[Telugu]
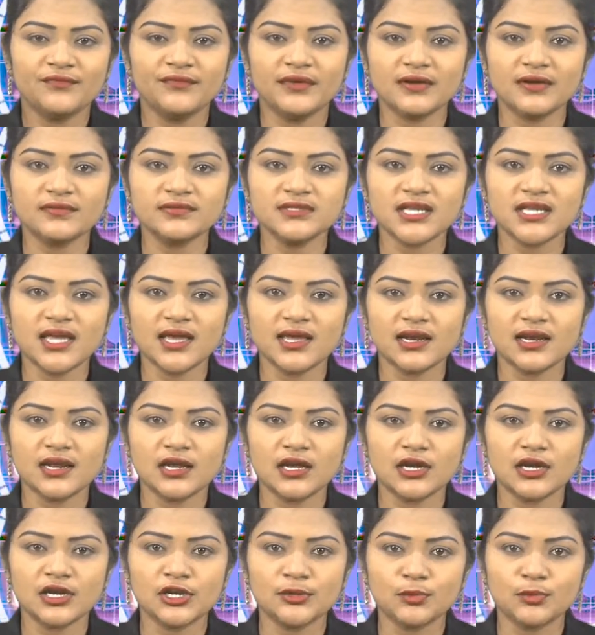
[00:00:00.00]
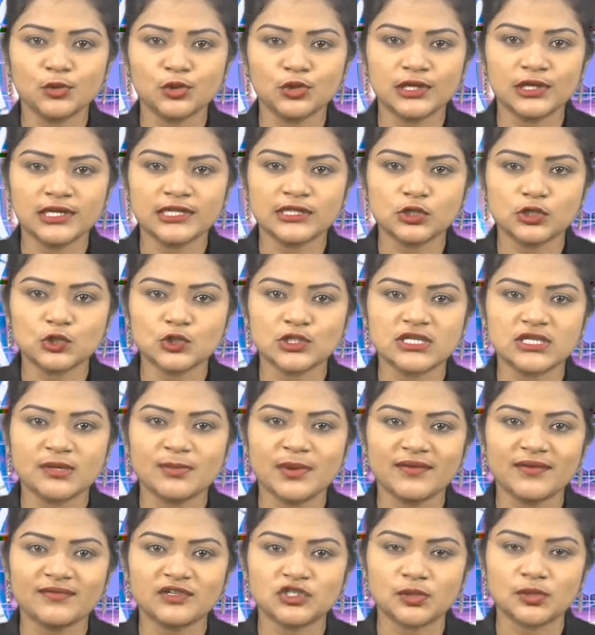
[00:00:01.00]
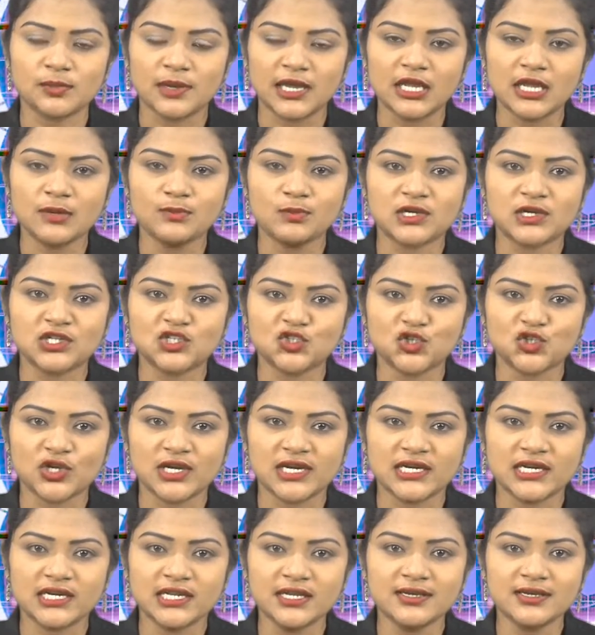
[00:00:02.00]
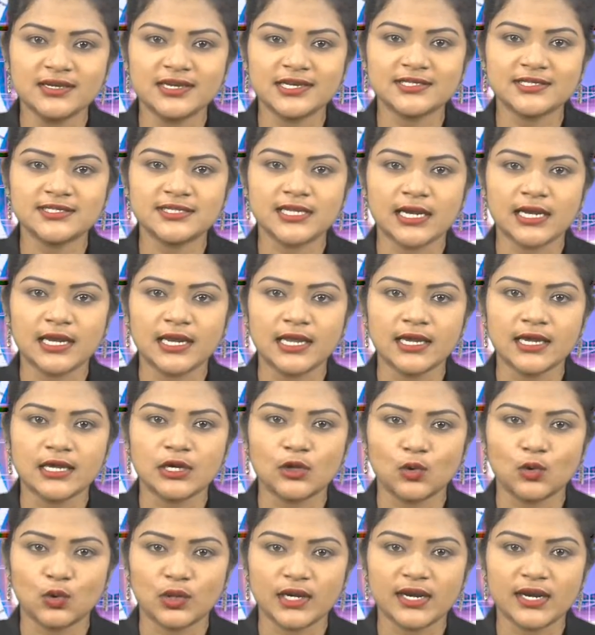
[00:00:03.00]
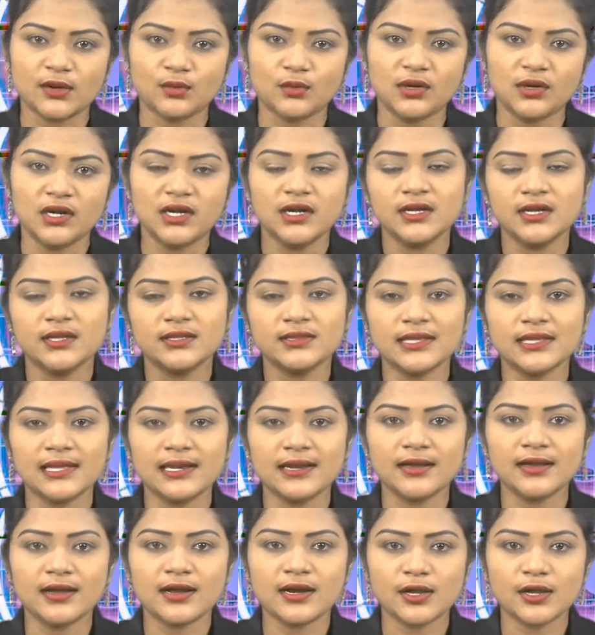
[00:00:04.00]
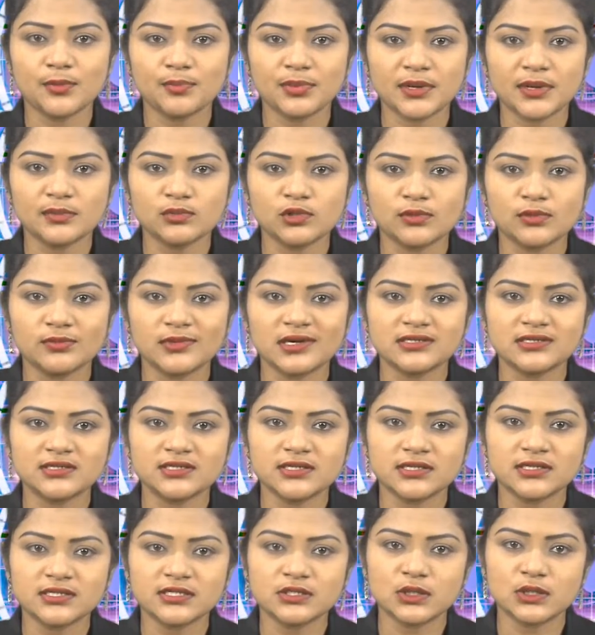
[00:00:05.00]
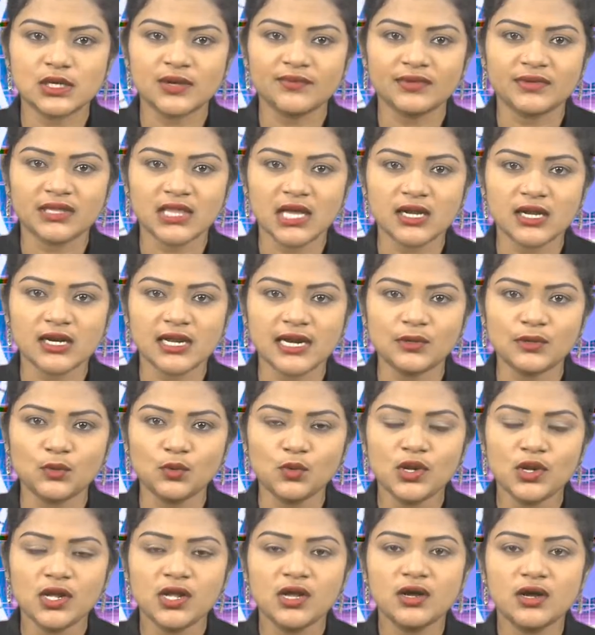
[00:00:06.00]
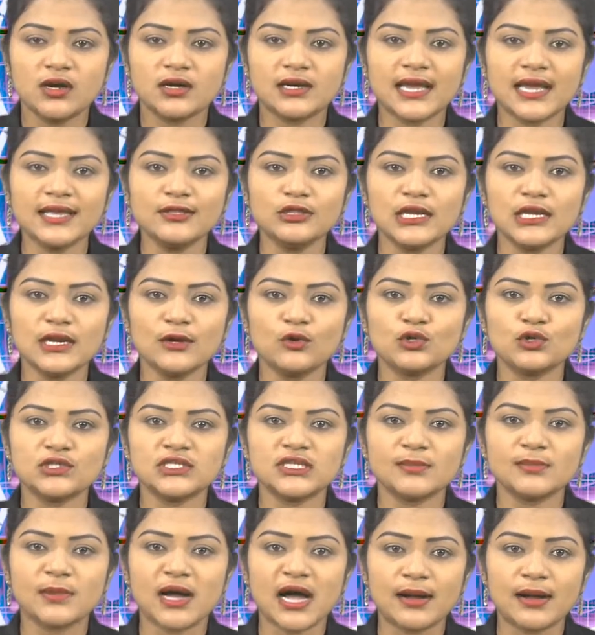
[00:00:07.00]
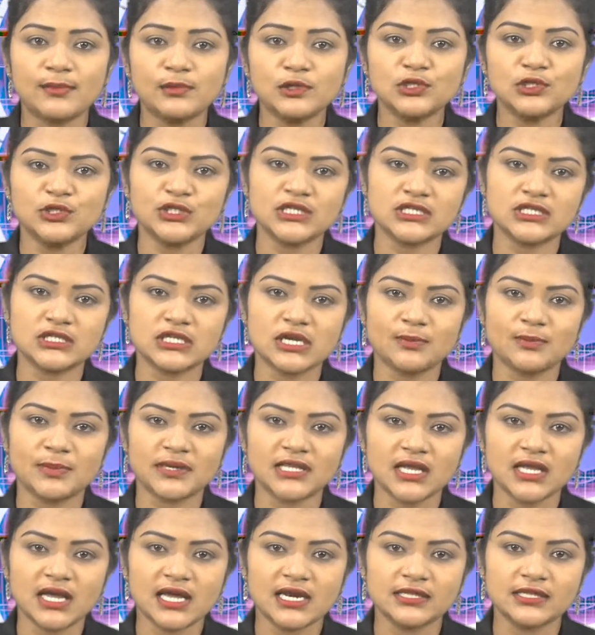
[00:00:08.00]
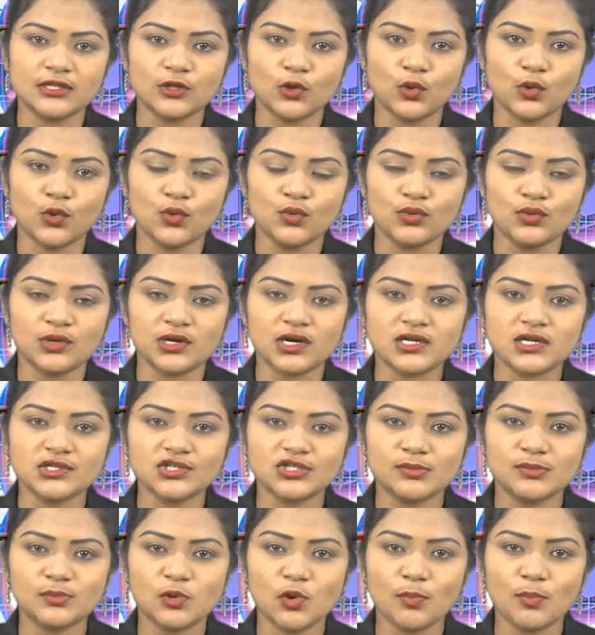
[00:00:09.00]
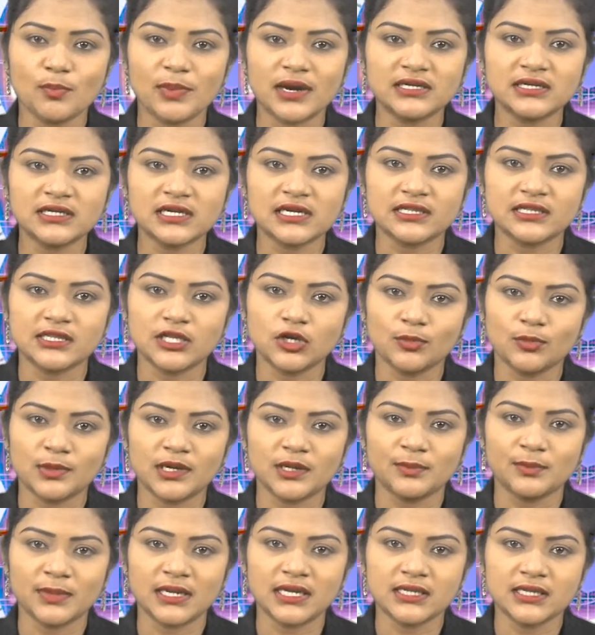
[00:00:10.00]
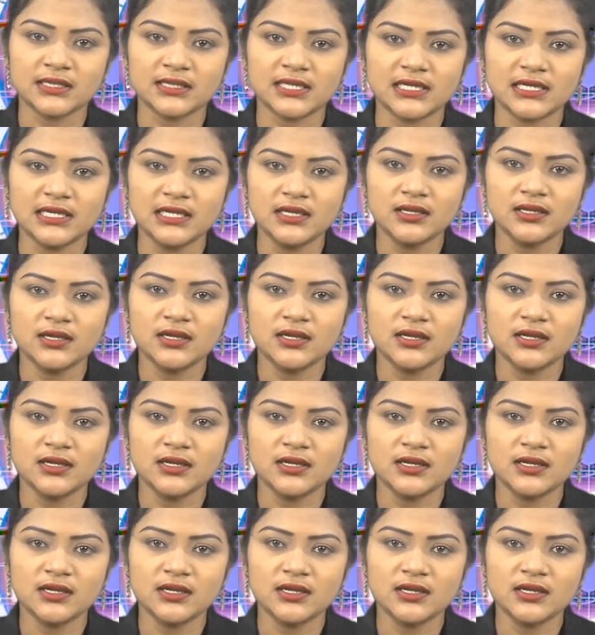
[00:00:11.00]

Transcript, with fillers: వ్యవసాయ రంగ నిపుణులతో సమావేశం ఏర్పాటు చేయాలని కేసీఆర్ లేఖలు కోరారు తెలంగాణ ప్రభుత్వం అనుసరిస్తున్న విధానాలు రైతుల కోసం అమలు చేస్తున్న పథకాలతో రాష్ట్రంలో పంటల దిగుబడి పెరిగిందని